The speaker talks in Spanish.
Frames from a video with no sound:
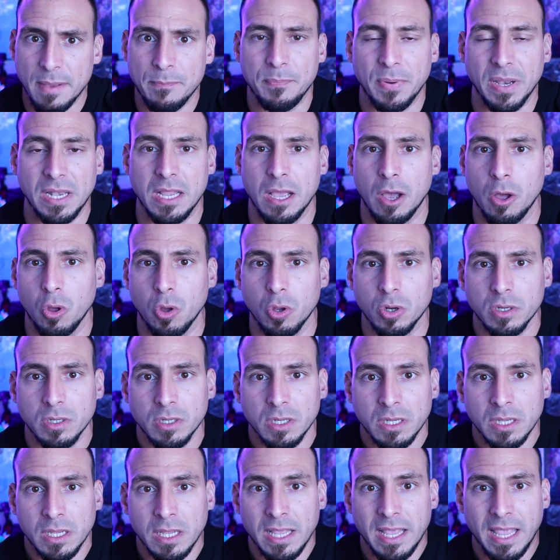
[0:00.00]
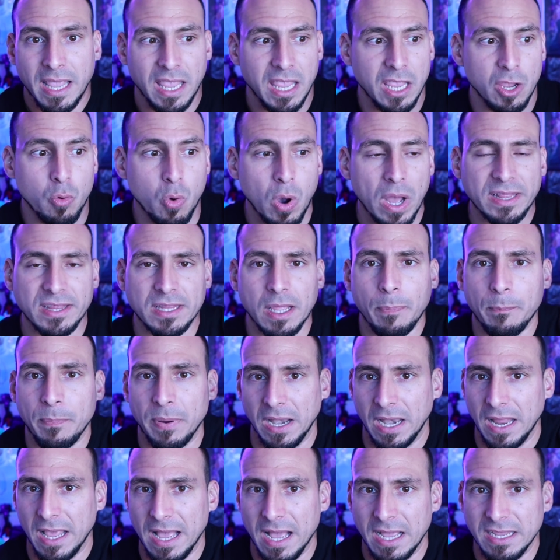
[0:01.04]
del peleador y cuántas
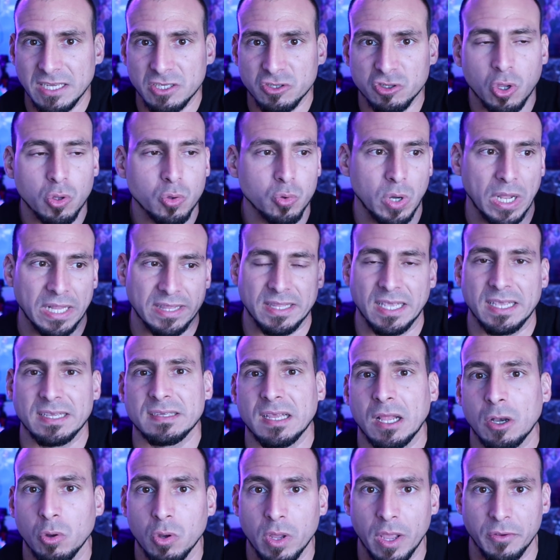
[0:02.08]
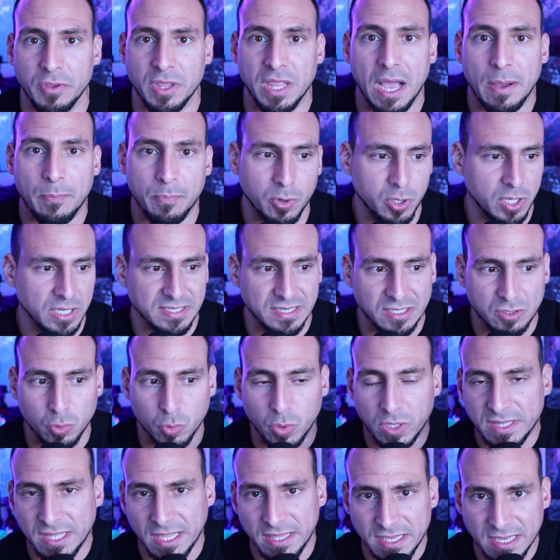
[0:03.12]
peleas hizo durante esa longevidad, porque si
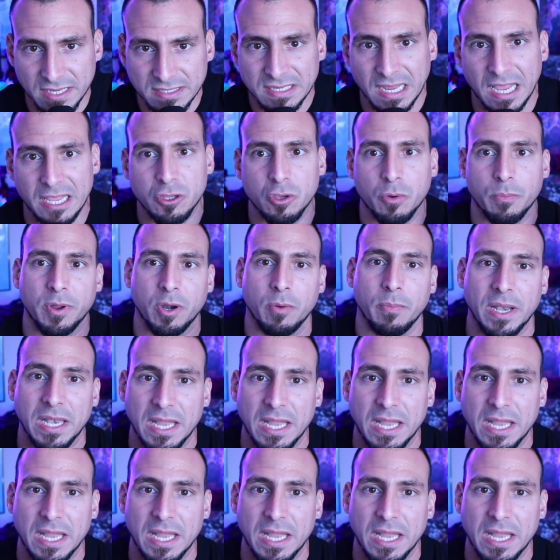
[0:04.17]
estuviste 10 años pero